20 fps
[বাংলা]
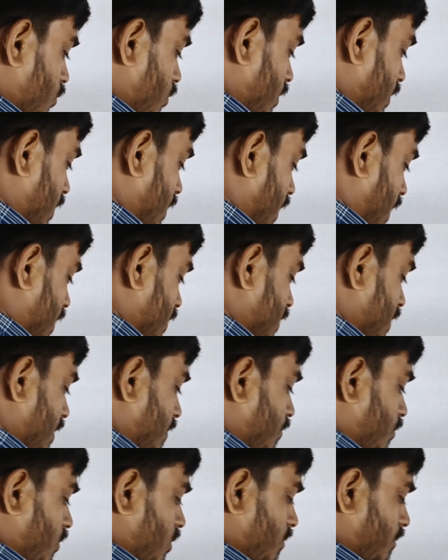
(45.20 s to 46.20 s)
বছরে
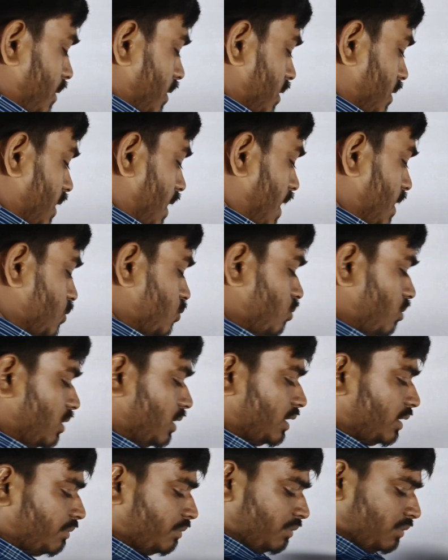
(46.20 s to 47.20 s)
হ্রাসের পরিমাণ হ্রাস
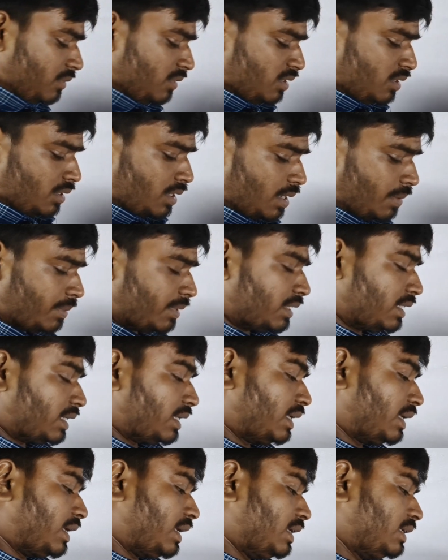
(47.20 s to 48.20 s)
হলে
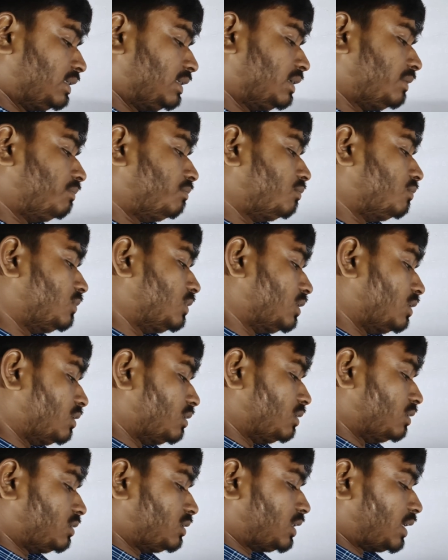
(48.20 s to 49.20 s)
আমাদের এই যে
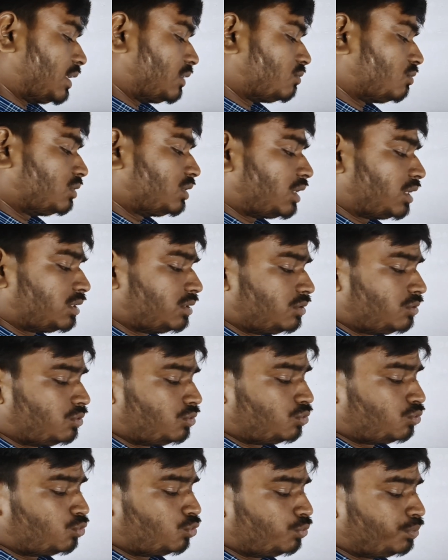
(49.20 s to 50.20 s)
ছাত্র
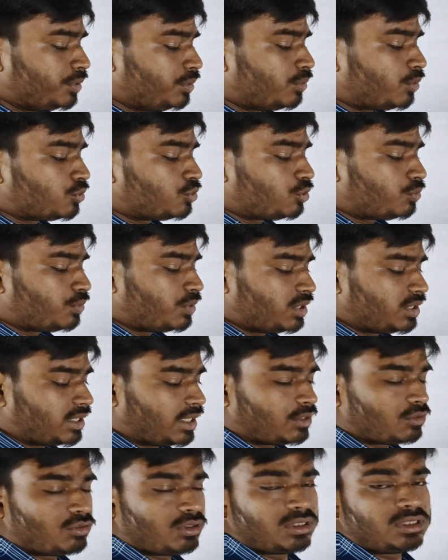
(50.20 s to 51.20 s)
টুপি বছর পরে
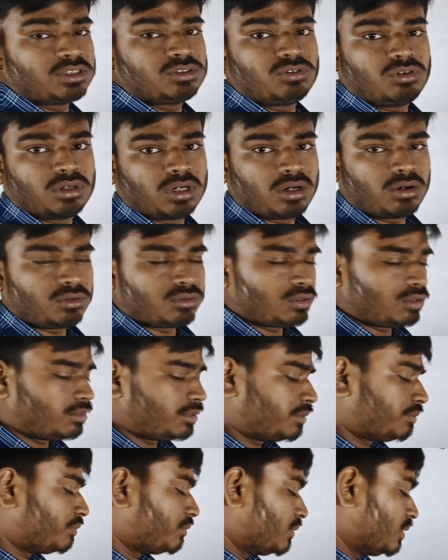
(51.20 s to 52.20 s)
ছাত্রছাত্রীর সংখ্যা কত
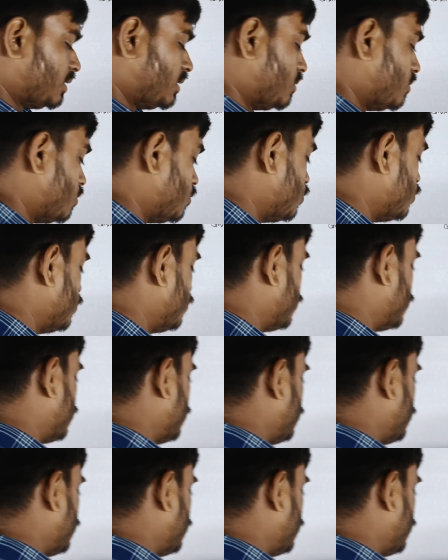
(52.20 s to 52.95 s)
হবে খুব